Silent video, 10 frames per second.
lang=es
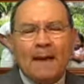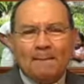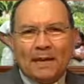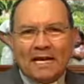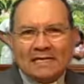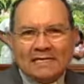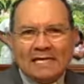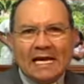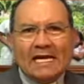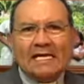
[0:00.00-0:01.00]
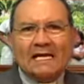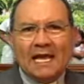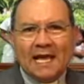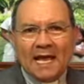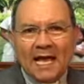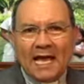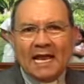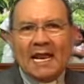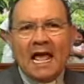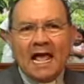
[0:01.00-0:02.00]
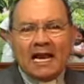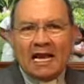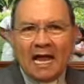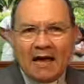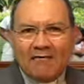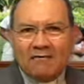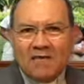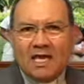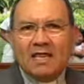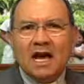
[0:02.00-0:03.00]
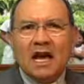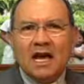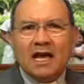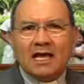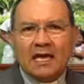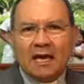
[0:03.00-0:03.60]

presente en la vida